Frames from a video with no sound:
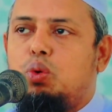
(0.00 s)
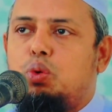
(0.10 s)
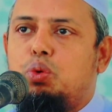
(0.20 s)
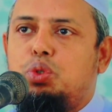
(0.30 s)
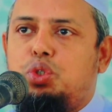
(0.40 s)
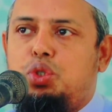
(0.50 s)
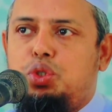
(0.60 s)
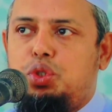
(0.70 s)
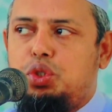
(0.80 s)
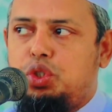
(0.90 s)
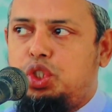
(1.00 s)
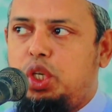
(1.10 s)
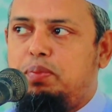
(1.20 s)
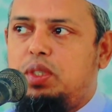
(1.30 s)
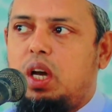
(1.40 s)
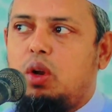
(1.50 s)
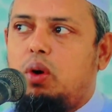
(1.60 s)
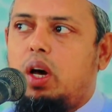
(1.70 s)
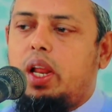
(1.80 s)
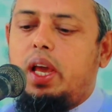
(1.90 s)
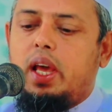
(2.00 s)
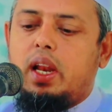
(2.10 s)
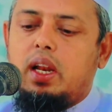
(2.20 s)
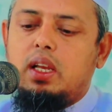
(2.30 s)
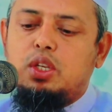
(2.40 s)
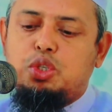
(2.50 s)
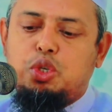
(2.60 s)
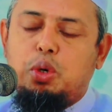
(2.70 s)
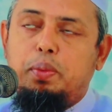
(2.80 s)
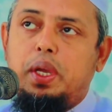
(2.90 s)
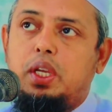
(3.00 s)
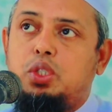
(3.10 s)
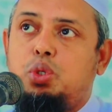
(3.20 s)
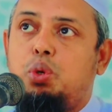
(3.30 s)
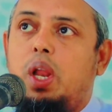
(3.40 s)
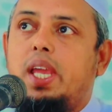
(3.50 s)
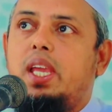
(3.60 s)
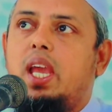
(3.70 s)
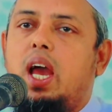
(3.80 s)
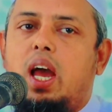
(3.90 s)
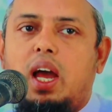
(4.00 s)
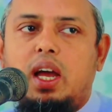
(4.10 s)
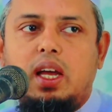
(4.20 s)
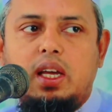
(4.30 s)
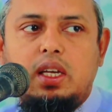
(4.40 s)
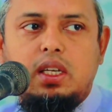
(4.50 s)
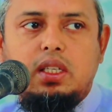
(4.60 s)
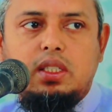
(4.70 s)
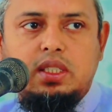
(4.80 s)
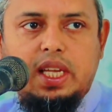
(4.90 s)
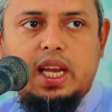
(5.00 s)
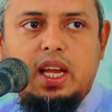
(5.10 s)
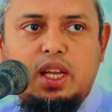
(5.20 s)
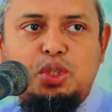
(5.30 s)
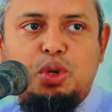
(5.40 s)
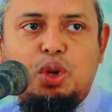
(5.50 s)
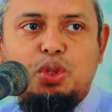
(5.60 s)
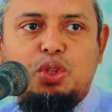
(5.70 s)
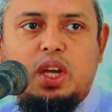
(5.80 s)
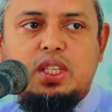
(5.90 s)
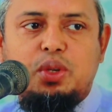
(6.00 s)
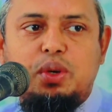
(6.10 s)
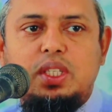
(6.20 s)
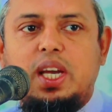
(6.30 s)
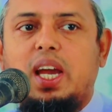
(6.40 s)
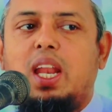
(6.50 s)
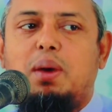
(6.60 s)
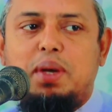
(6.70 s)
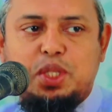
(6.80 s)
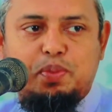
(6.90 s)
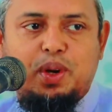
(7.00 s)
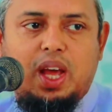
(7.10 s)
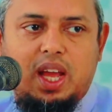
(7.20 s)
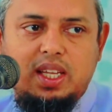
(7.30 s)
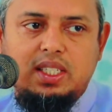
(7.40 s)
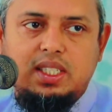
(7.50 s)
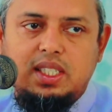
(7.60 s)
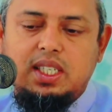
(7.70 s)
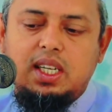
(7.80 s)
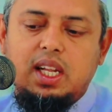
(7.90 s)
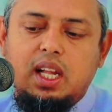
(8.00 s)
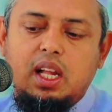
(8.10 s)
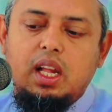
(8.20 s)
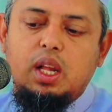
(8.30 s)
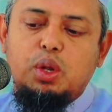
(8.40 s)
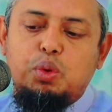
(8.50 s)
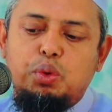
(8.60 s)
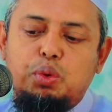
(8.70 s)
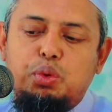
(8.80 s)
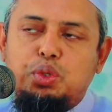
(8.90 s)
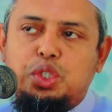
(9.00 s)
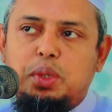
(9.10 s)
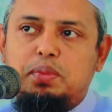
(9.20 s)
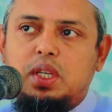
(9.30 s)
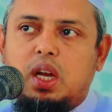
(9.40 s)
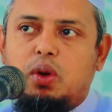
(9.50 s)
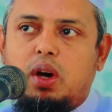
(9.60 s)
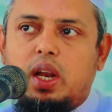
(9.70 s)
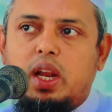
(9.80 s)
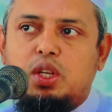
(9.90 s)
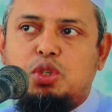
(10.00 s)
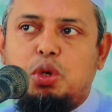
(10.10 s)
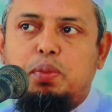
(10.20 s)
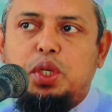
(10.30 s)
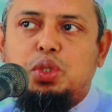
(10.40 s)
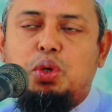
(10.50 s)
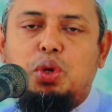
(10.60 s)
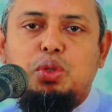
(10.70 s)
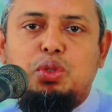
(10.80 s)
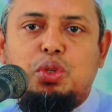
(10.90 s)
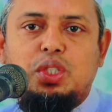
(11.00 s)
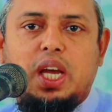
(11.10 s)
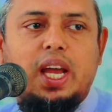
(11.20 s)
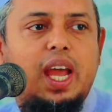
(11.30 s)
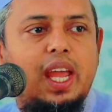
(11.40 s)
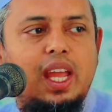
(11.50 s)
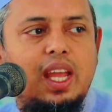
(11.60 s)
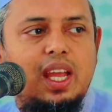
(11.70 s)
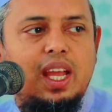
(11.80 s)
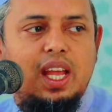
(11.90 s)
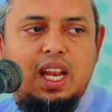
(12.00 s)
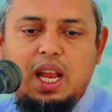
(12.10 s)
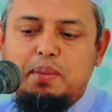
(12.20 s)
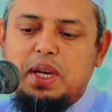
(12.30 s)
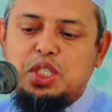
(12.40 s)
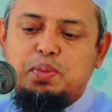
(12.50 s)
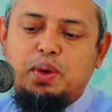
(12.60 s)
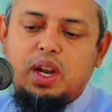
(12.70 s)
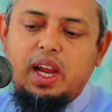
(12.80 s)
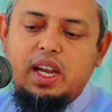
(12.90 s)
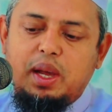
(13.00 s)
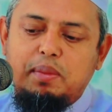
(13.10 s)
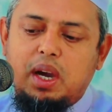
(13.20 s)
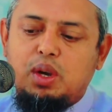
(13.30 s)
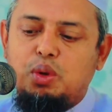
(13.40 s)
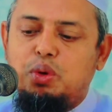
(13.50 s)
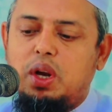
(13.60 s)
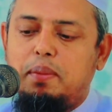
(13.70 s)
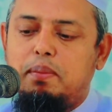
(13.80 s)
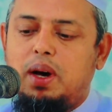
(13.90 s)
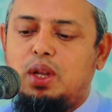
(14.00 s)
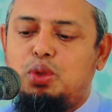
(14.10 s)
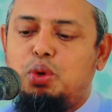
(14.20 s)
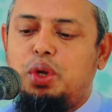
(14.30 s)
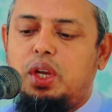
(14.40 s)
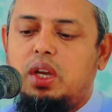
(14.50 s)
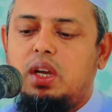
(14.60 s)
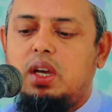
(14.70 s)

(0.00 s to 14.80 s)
কোনো জীব জানোয়ারের ছবি ঝুলাইয়া যেখানে ঝুলন্ত আছে ওই জায়গায় নামাজ পড়া কোনো জীব জানোয়ারের ছবি ঝুলন্ত জায়গায় নামাজ পড়া এটা মাকরু নাম্বার দুই